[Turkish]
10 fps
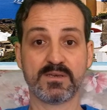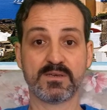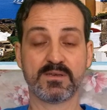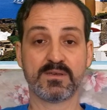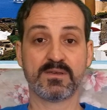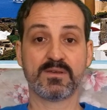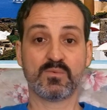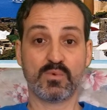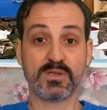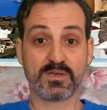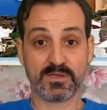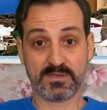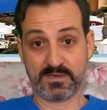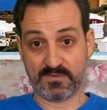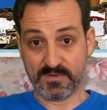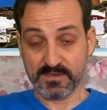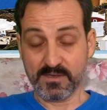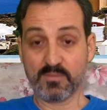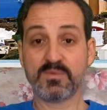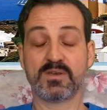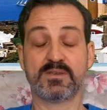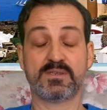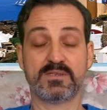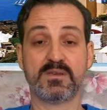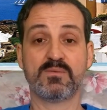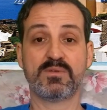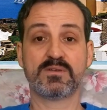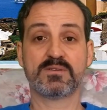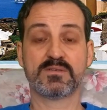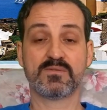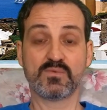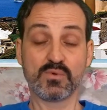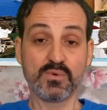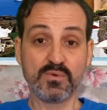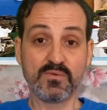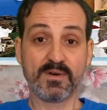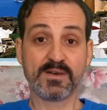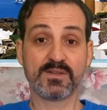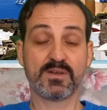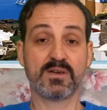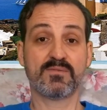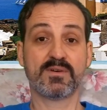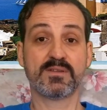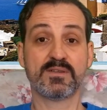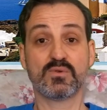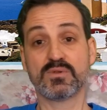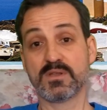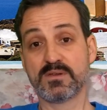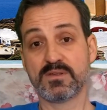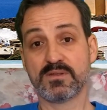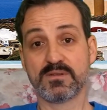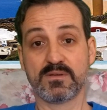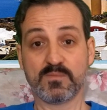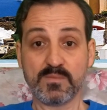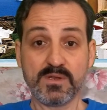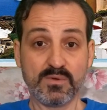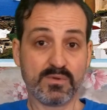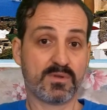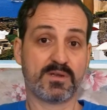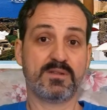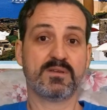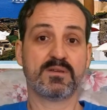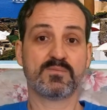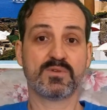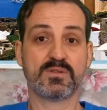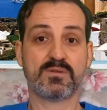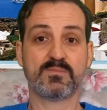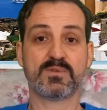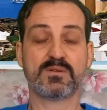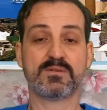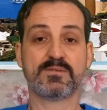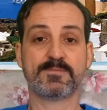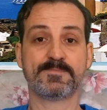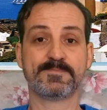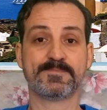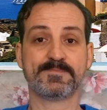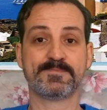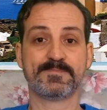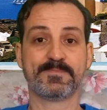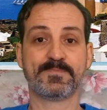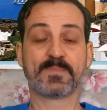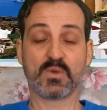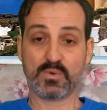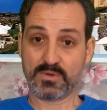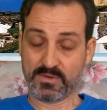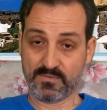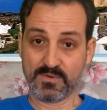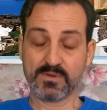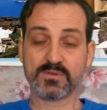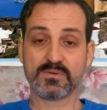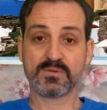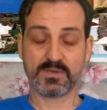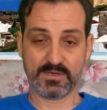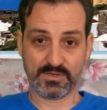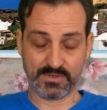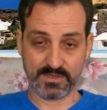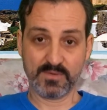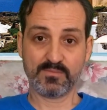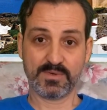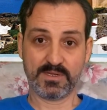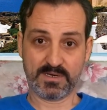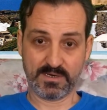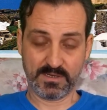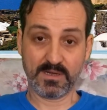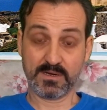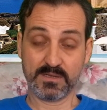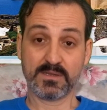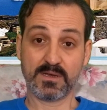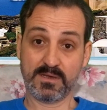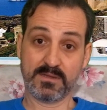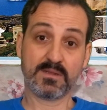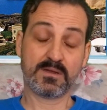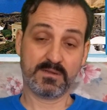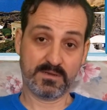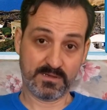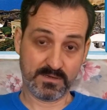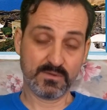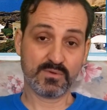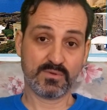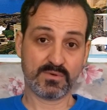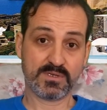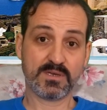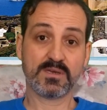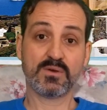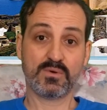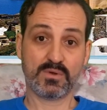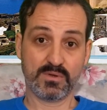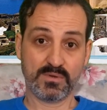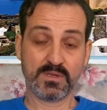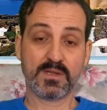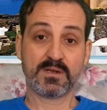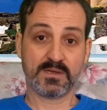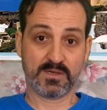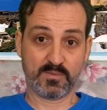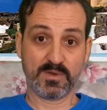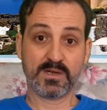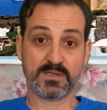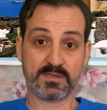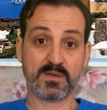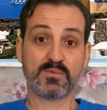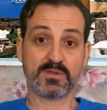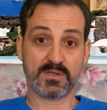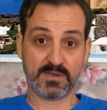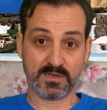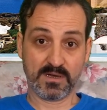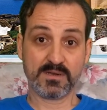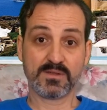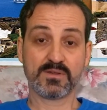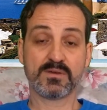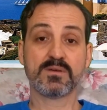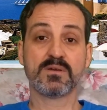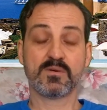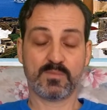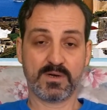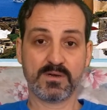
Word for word: ki bu alışkanlıklarından vazgeçmeleri imkansız diyebiliriz. Çünkü vahşi hayvan eti onlar için bir kültür haline gelmiş durumda. Koronavirüsünün aşısının bile aylar hatta yıllar alacağını düşünürsek bu virüslerle yaşamayı hatta bunlara karşı